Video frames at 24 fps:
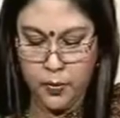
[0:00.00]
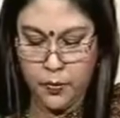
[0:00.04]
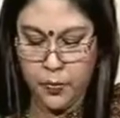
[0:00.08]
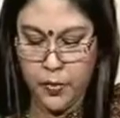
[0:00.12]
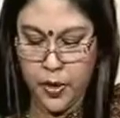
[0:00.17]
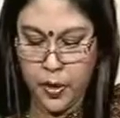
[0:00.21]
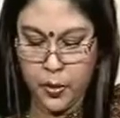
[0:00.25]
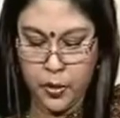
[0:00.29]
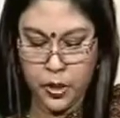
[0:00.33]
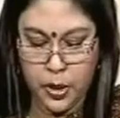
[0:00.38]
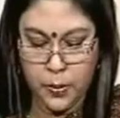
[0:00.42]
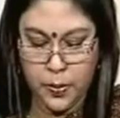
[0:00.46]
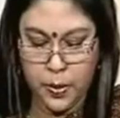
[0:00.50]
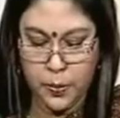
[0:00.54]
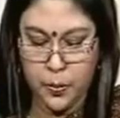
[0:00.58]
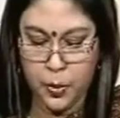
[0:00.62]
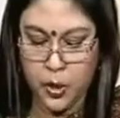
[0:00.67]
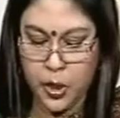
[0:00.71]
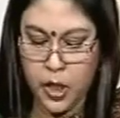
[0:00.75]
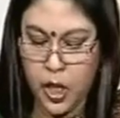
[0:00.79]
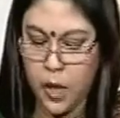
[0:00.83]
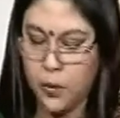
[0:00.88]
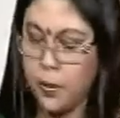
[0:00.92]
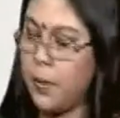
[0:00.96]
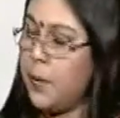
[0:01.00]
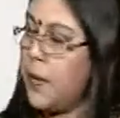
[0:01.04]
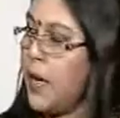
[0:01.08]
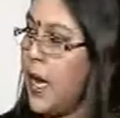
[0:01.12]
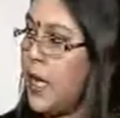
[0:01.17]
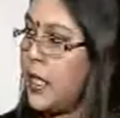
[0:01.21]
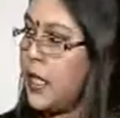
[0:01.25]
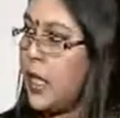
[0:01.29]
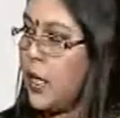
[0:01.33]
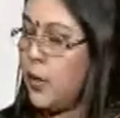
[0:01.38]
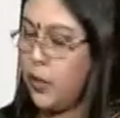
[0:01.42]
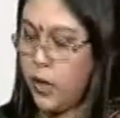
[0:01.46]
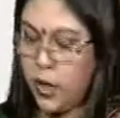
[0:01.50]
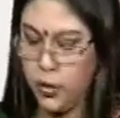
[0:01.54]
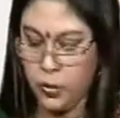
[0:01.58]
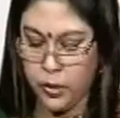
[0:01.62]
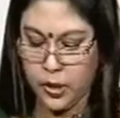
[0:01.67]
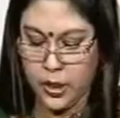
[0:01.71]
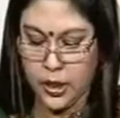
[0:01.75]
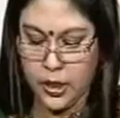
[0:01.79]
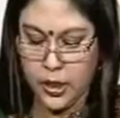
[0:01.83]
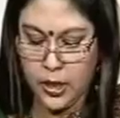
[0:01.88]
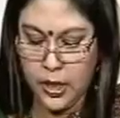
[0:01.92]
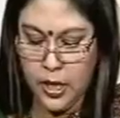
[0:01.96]
ফেরত যাওয়ার পর স্বাভাবিকভাবে আশা করা
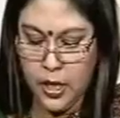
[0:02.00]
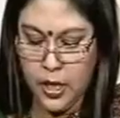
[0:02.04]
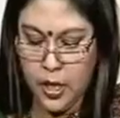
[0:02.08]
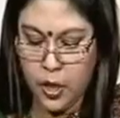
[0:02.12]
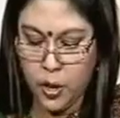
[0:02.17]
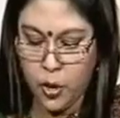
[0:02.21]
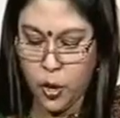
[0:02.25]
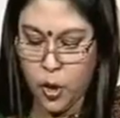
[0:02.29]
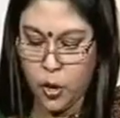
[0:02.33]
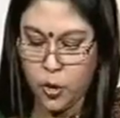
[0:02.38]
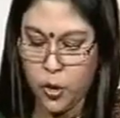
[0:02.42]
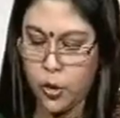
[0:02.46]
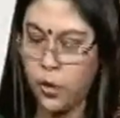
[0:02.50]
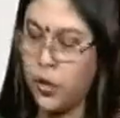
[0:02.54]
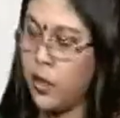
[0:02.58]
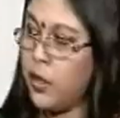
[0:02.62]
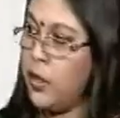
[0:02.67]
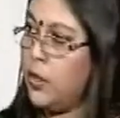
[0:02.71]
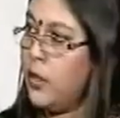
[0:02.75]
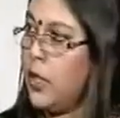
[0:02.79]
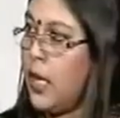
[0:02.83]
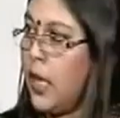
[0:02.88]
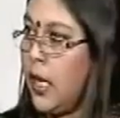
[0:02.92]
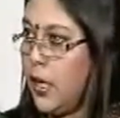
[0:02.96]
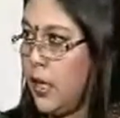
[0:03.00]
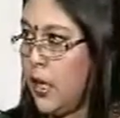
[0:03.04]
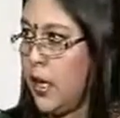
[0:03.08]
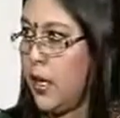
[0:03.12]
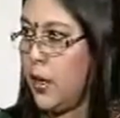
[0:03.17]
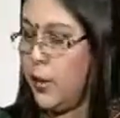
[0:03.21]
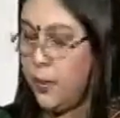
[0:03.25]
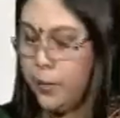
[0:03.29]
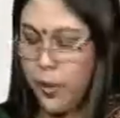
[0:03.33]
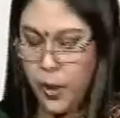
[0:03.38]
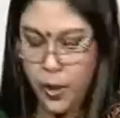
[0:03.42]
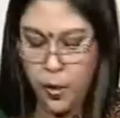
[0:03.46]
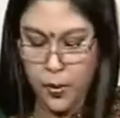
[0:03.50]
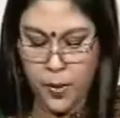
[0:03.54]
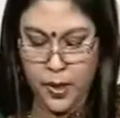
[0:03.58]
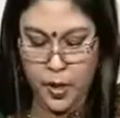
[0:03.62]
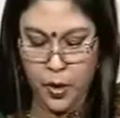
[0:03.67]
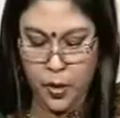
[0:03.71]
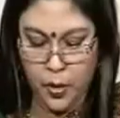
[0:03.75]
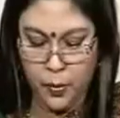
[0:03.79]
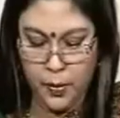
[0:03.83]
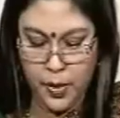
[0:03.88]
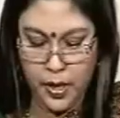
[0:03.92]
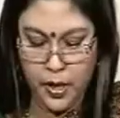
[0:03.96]
হচ্ছে যে সংসদীয় ধারাটা বেগবান
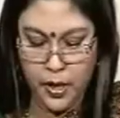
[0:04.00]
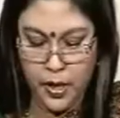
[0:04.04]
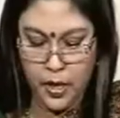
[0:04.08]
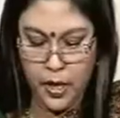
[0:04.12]
হবে